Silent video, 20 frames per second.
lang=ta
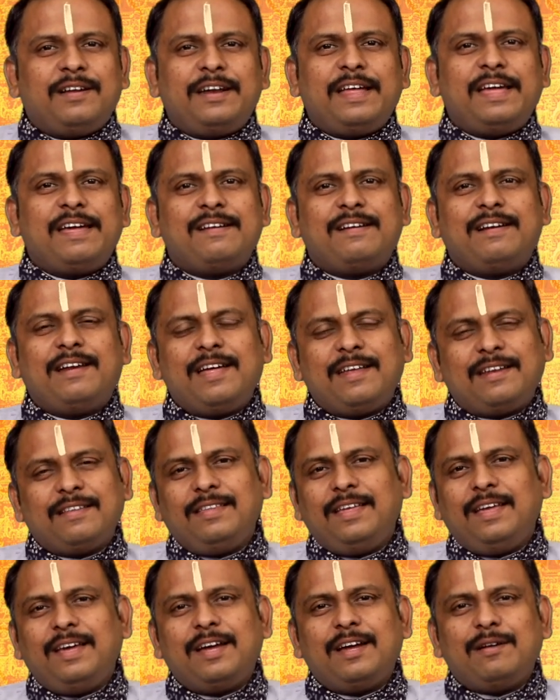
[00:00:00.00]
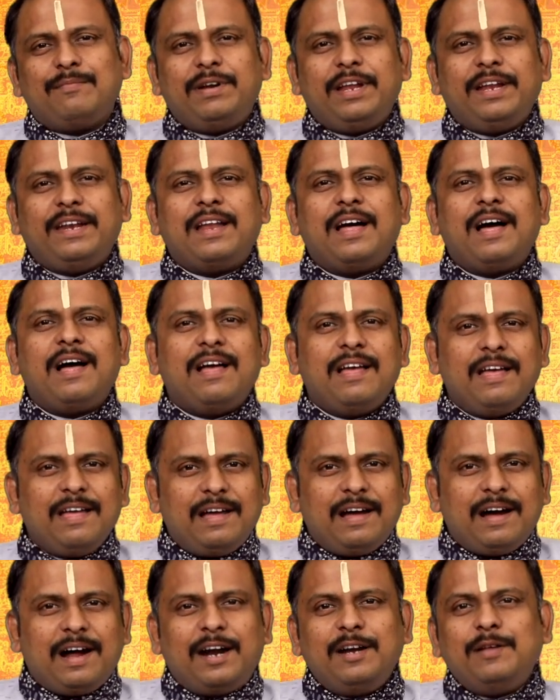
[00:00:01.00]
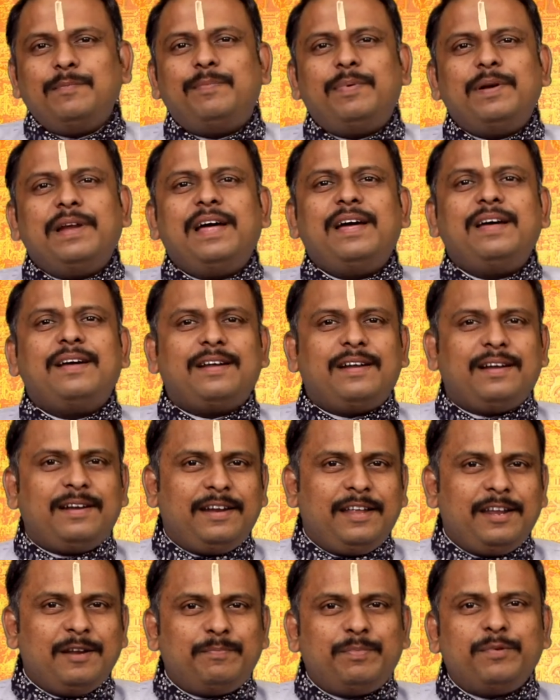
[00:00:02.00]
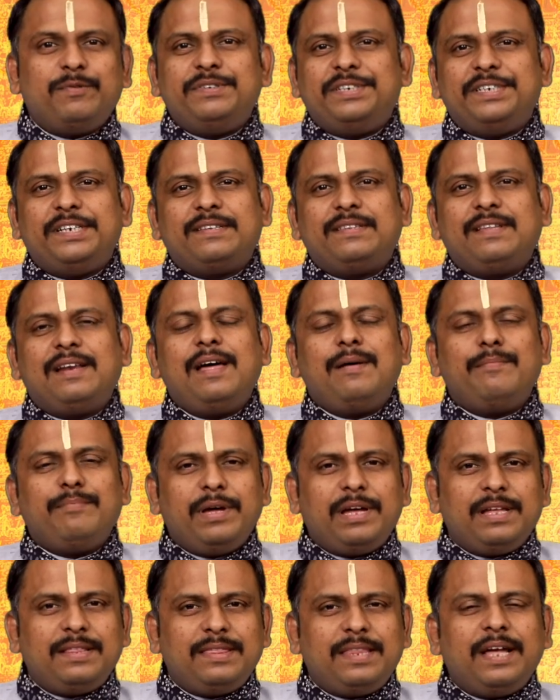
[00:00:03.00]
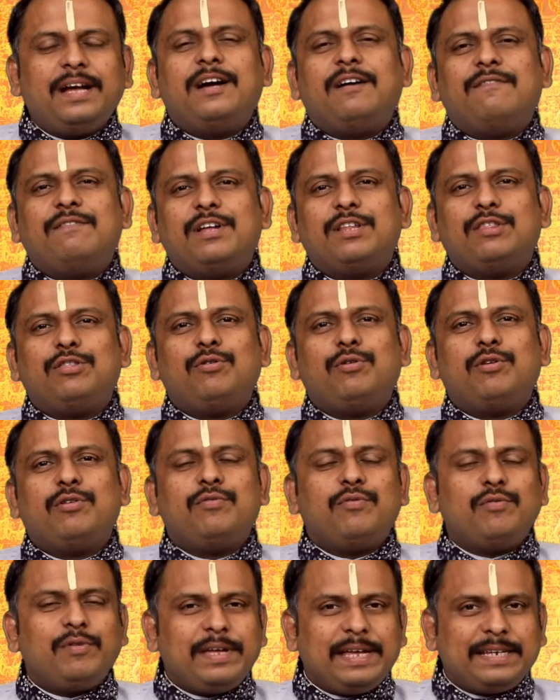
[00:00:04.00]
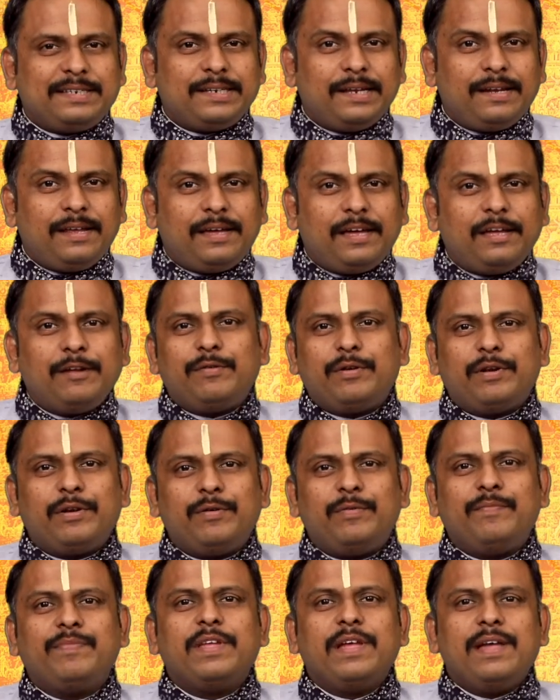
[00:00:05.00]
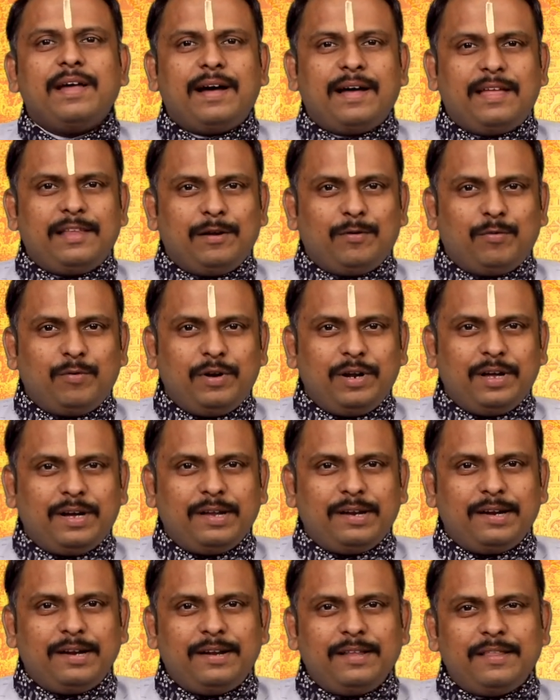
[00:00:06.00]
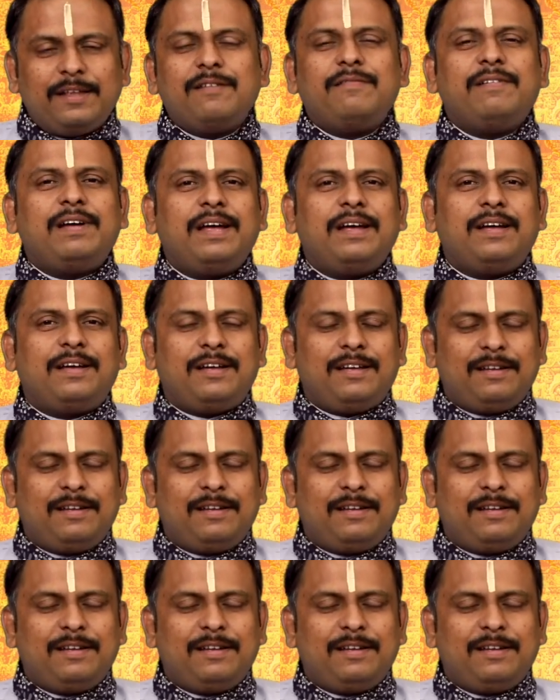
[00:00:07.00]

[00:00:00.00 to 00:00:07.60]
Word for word: நேர்களாக இருந்தீங்க அப்படின்னா அடுப்பில் நெருப்பு விஷயத்தில் மிகுந்த கவனத்துடனும் எச்சரிக்கையுடனும் அதில் ஒன்றுக்கு ரெண்டு தடவை